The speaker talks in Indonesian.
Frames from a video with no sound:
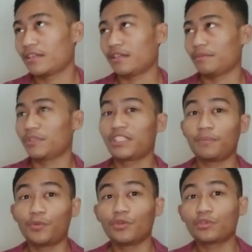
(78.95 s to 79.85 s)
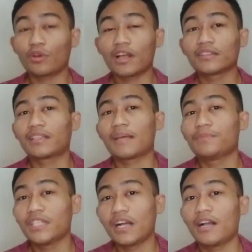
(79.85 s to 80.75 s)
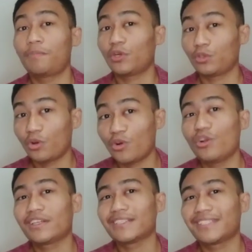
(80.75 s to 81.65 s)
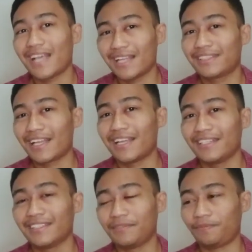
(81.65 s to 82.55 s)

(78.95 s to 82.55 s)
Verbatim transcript: uh, eh, meskipun orang tetap jaga protokol kesehatan